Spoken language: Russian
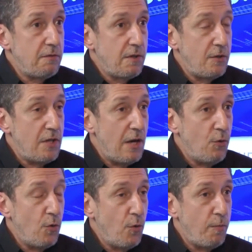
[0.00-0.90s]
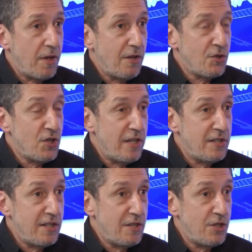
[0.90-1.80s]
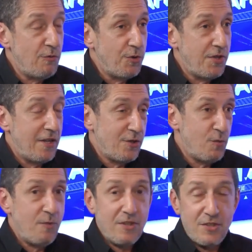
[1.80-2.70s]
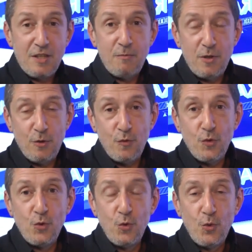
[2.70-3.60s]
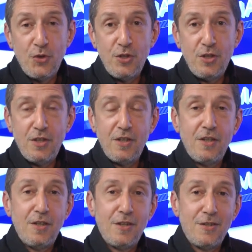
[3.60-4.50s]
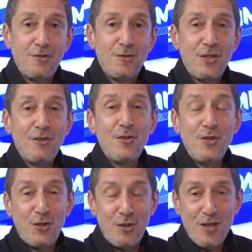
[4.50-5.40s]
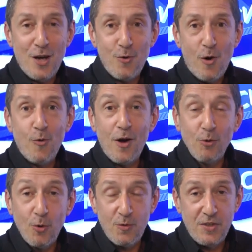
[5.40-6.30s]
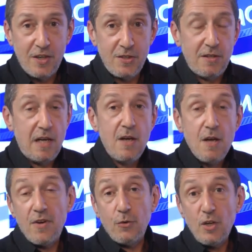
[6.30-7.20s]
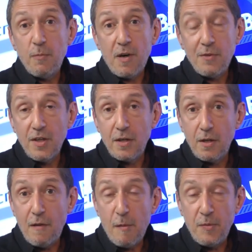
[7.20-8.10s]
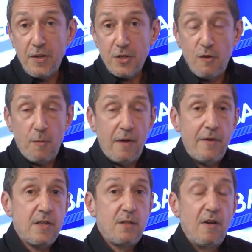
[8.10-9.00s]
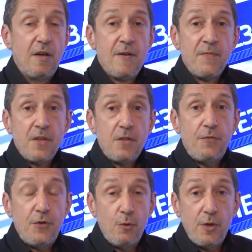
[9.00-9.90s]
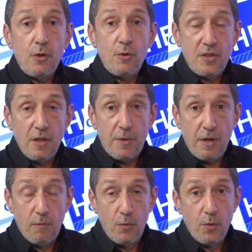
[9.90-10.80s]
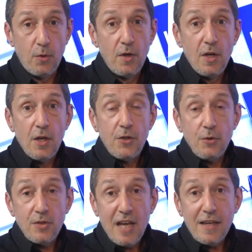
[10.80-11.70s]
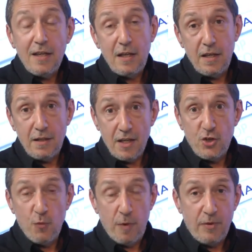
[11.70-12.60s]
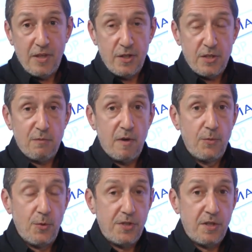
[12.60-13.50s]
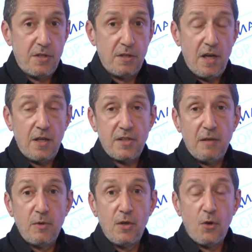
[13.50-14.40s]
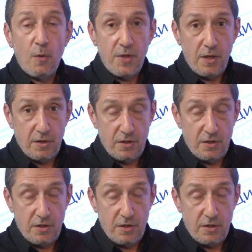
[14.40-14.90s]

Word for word: Натаньягу продолжается и живет. Я, разумеется, имею в виду не дело Натаньягу, а уголовные дела, в которых, правда, глава нашего правительства не фигурирует напрямую но так или иначе упоминаются во многих делах, самых громких на